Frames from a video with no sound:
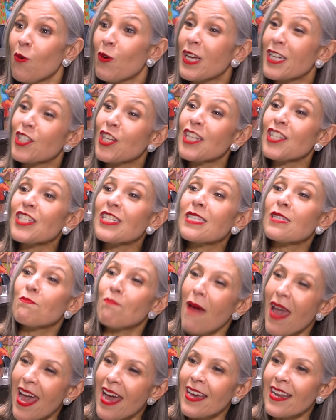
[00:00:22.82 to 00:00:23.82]
O que a gente
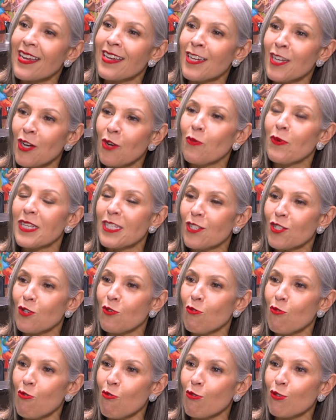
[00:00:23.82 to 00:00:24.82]
espera com esse
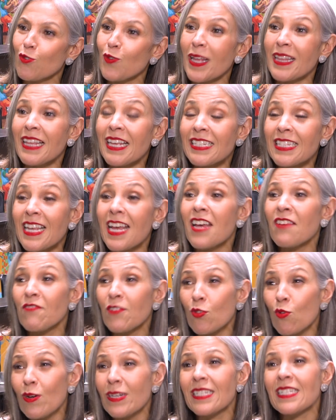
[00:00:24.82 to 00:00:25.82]
curso é ter
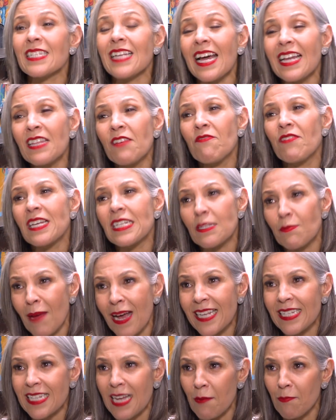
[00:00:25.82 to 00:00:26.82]
servidores cada vez
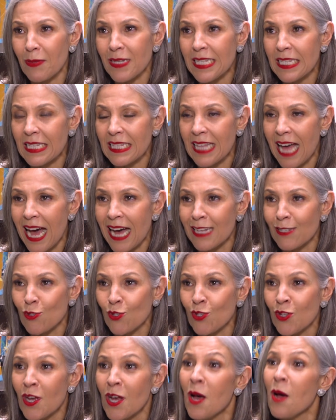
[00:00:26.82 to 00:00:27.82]
mais
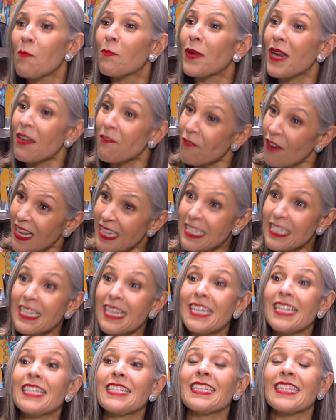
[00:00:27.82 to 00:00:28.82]
capacitados para
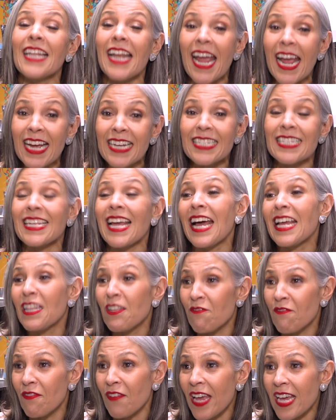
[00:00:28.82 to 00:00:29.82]
fazer entregas
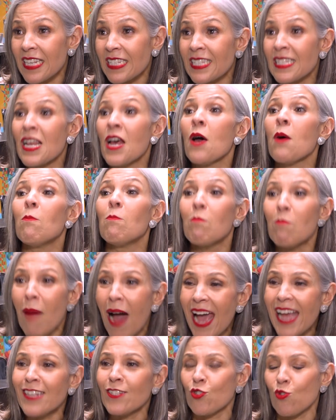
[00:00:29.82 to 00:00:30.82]
cada vez
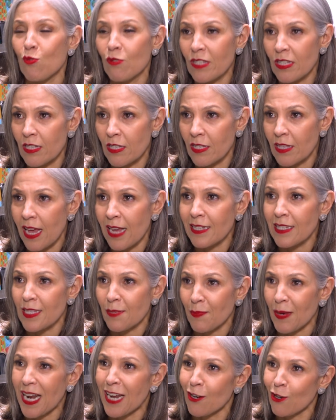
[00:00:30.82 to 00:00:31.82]
mais
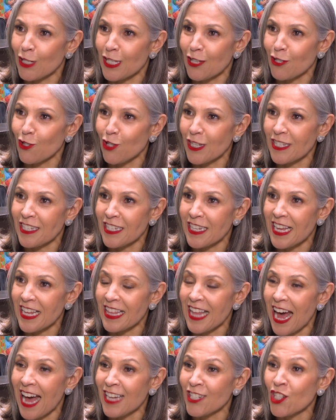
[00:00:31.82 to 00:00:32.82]
consistentes para a nossa
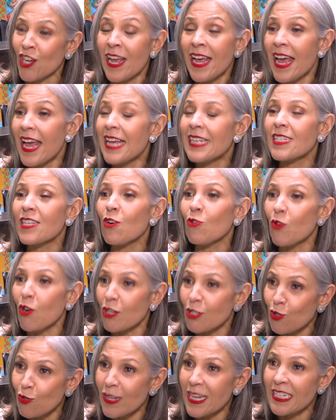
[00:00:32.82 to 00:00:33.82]
sociedade. Esse é o
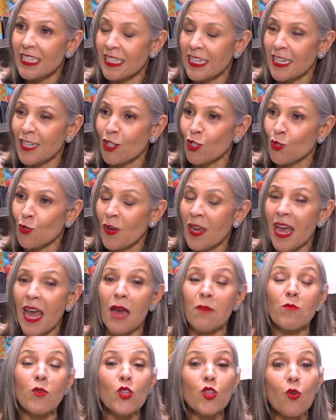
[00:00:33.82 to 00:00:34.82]
nosso desejo.
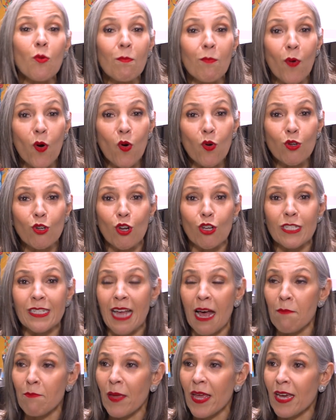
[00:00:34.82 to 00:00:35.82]
É muito bom nós
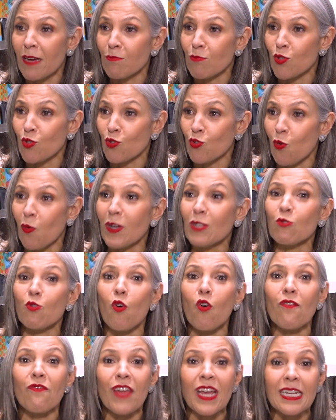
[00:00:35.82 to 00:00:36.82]
sabermos, quando
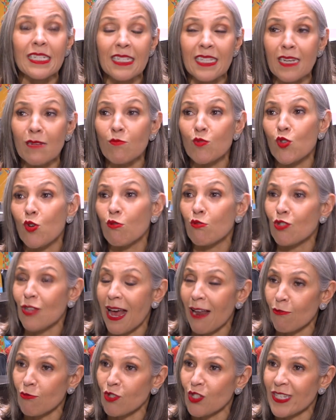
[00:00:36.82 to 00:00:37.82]
conversamos com os
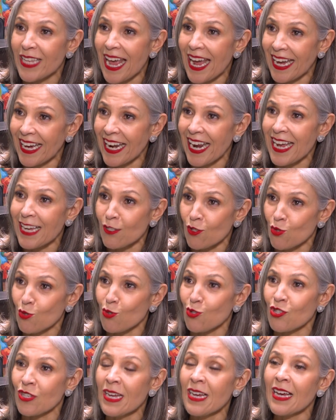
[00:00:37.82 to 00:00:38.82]
alunos
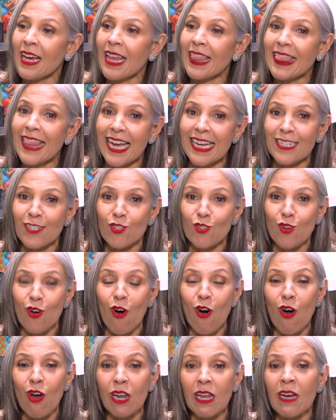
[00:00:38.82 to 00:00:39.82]
egressos da
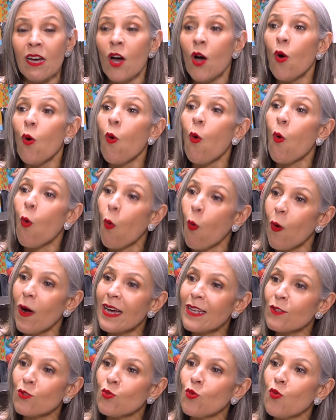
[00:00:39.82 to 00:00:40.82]
escola, o
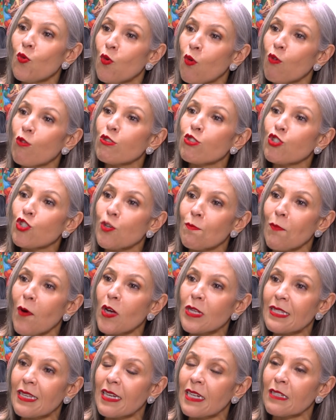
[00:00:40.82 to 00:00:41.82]
quanto o curso de
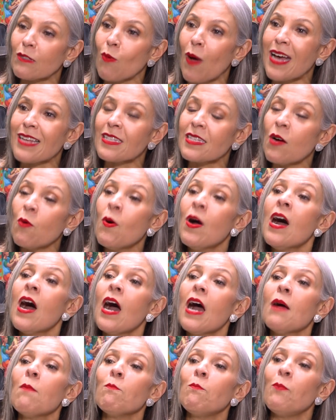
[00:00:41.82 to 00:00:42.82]
pós-graduação
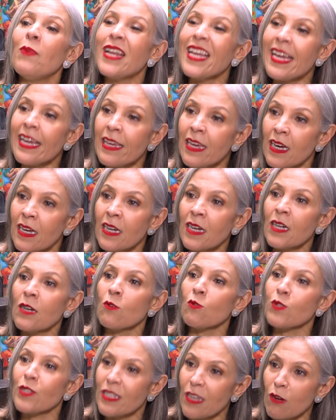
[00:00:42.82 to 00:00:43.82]
amplia
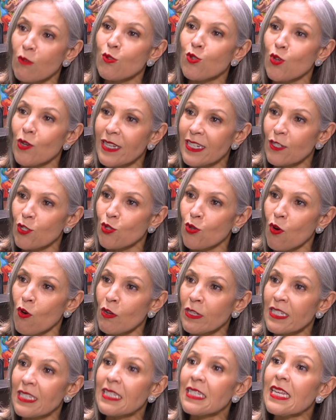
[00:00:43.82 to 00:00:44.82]
seus
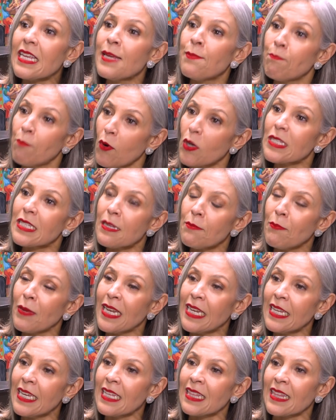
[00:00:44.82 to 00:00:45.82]
horizontes e
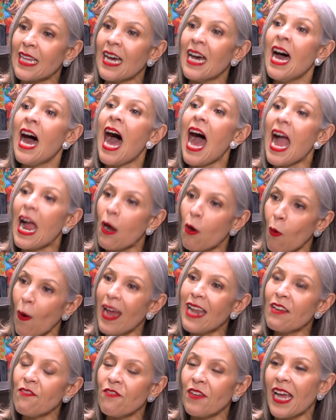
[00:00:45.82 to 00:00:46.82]
possibilita a
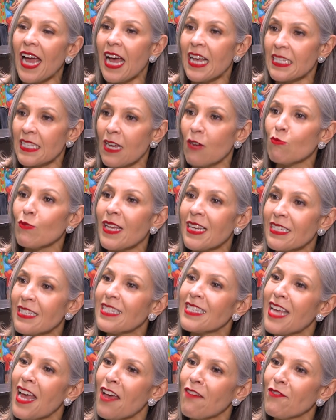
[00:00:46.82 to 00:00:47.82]
qualificação
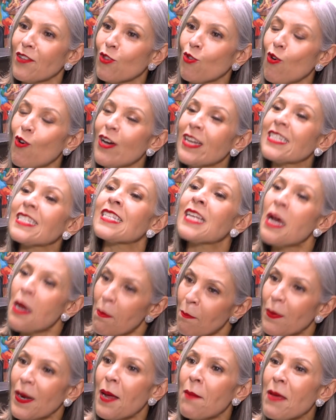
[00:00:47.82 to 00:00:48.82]
desses servidores
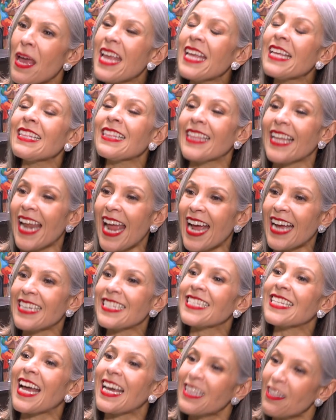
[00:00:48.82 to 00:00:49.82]
para
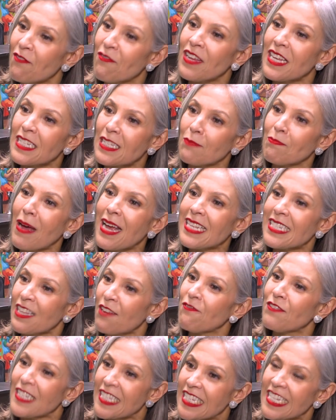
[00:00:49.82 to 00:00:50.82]
entregas cada vez mais
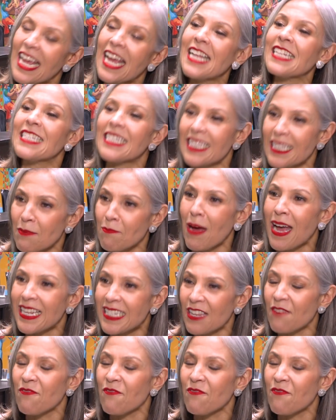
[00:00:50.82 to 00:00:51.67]
eficientes e mais